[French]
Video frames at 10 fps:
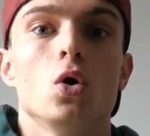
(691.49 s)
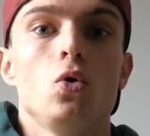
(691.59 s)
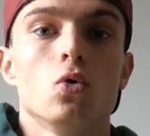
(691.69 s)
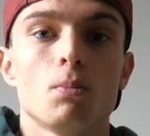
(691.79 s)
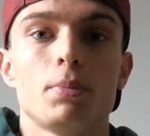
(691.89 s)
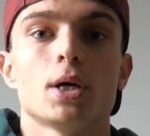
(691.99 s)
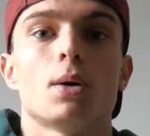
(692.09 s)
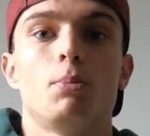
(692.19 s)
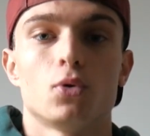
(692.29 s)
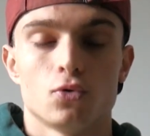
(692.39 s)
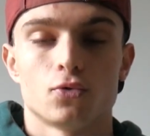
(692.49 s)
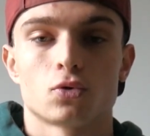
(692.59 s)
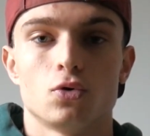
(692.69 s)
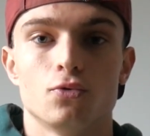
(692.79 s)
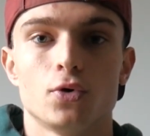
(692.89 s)
lombaire pour le
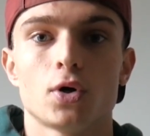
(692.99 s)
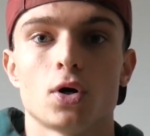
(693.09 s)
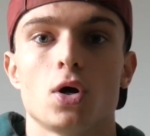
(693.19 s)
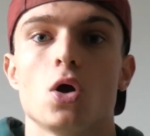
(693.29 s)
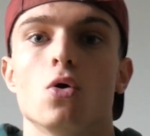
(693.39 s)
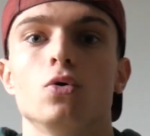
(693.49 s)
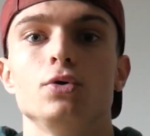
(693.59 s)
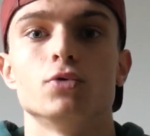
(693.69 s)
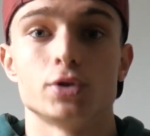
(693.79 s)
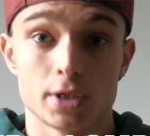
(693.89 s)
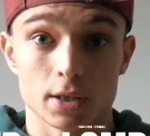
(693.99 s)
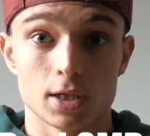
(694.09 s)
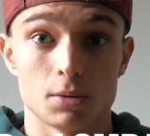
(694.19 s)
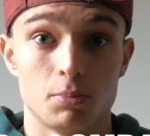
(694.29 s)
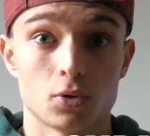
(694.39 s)
front lever, au niveau
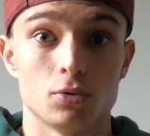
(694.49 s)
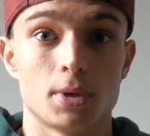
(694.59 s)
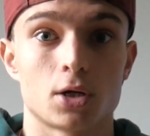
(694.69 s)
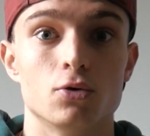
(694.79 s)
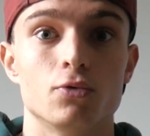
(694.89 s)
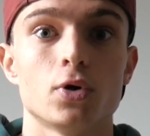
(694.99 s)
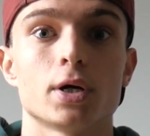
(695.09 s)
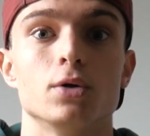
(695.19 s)
sternal pour le back lever